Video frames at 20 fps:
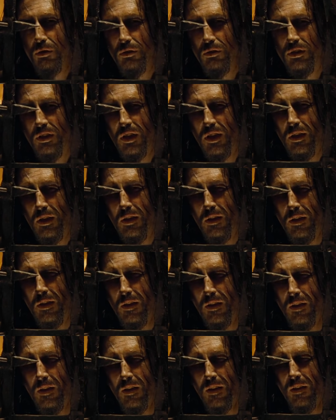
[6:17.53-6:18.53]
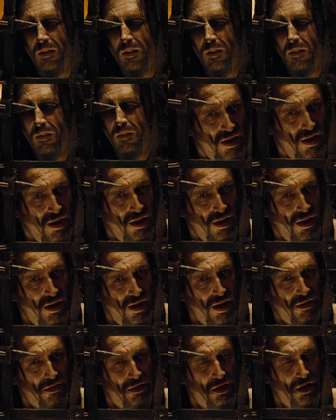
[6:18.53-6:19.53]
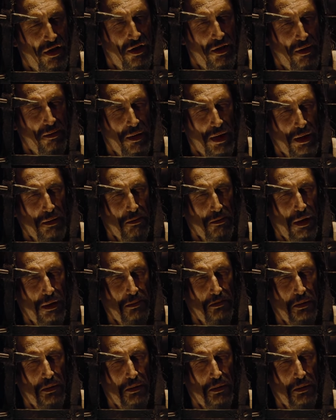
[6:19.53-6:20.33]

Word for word: এই ব্যাটার লর্ড ভল্ডেমটের অতি ভক্ত হওয়ায় লর্ড